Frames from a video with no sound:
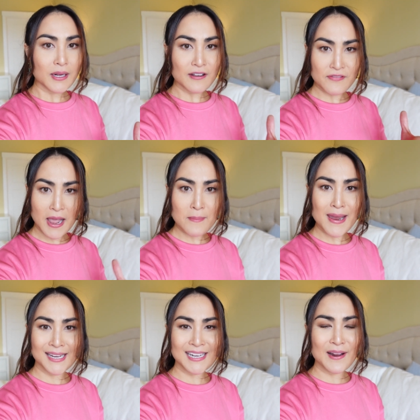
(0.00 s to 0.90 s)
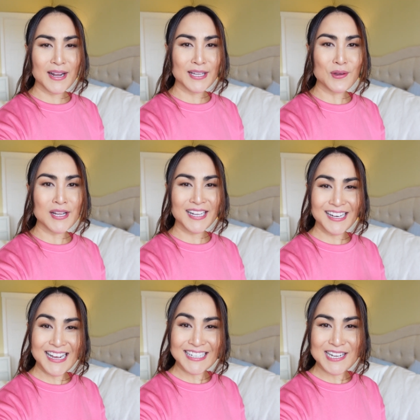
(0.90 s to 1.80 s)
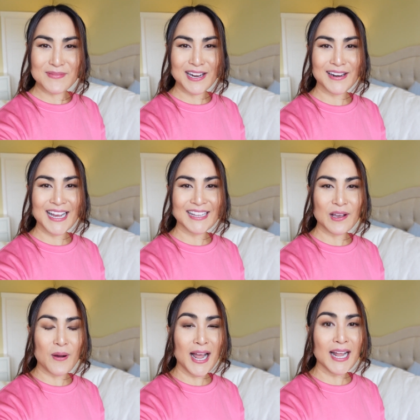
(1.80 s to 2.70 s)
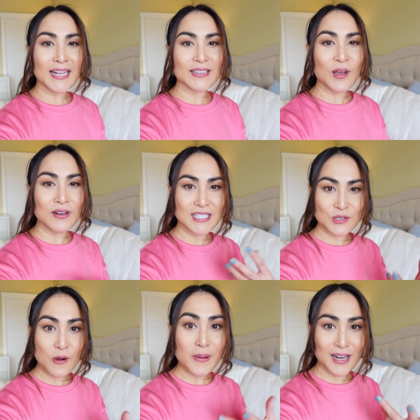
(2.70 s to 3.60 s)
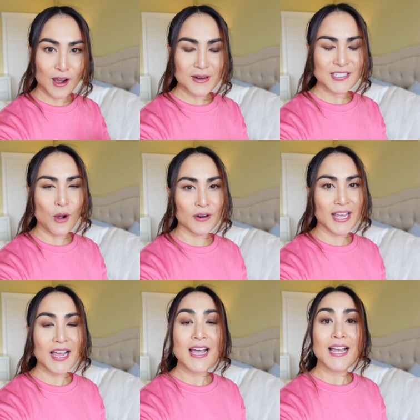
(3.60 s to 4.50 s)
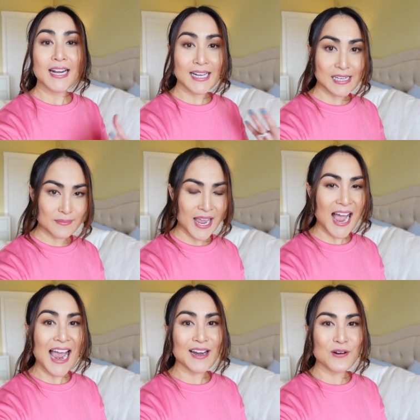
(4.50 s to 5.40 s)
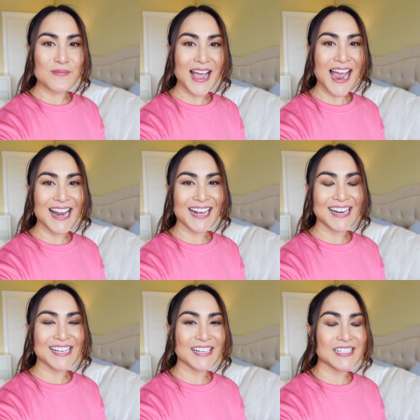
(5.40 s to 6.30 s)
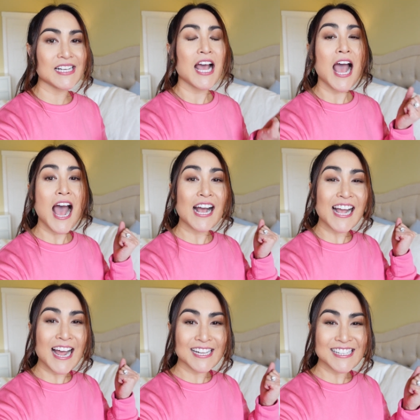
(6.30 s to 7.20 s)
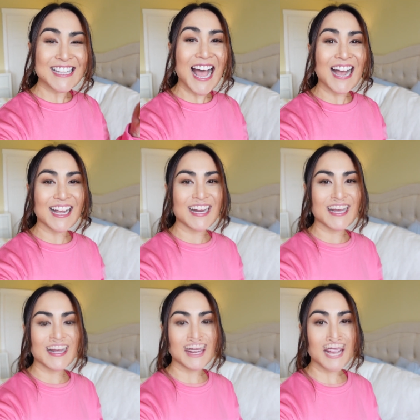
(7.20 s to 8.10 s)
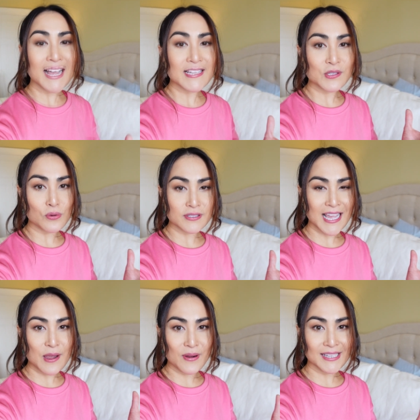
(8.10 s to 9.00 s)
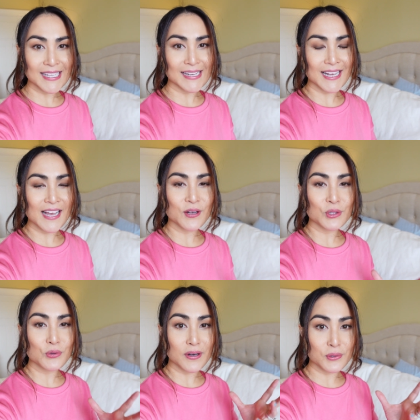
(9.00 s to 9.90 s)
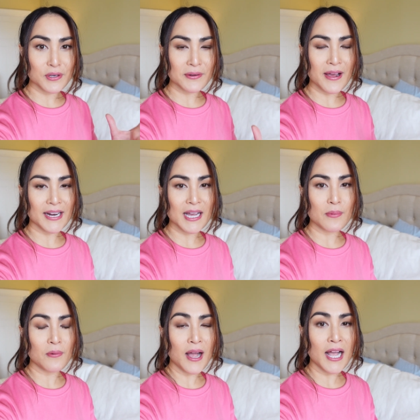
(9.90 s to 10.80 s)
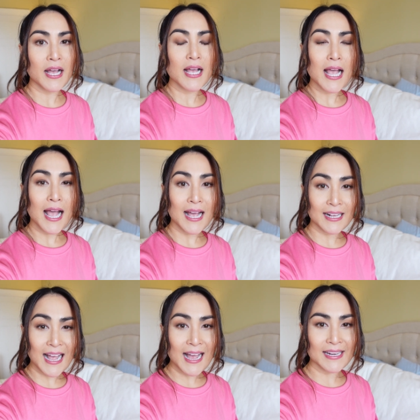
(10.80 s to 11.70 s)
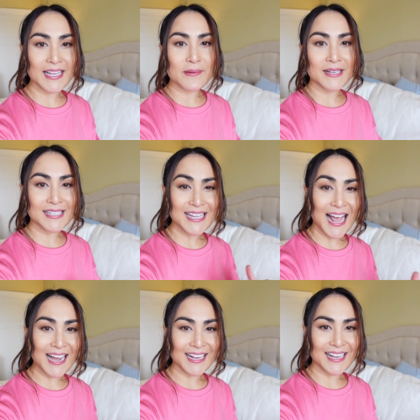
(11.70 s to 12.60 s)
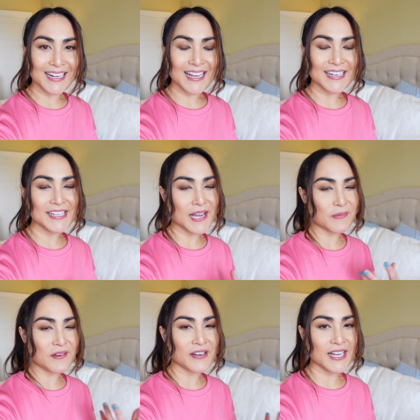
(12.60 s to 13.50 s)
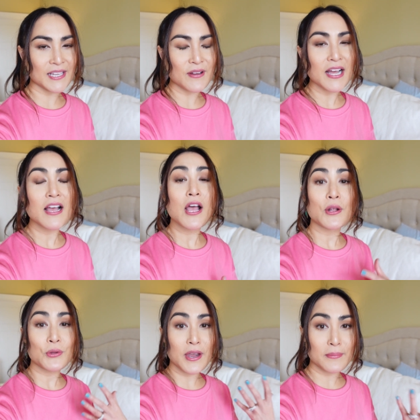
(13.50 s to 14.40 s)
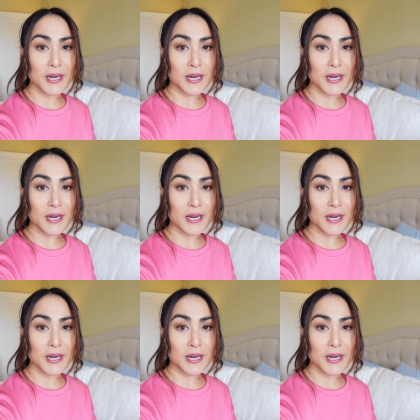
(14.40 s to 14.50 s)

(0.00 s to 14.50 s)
กาแฟเหม็นอีกแล้วนะคะ ตอนนี้เลิกดื่มอีกแล้วนะคะ แต่ว่าตอนที่ช่วงเป็นรอบที่2เนี่ยกลิ่นไม่หายรสไม่หายนะคะ นี่ก็คืออาการที่ต่างกันนะคะ แต่ถ้าใครสงสัยว่าติดนะคะ ก็ตรวจดูดีกว่านะคะ เพราะว่าอาการเนี่ยมันต่างกันนะคะ ก็เลยทำให้วินาคิดว่าตัวเอง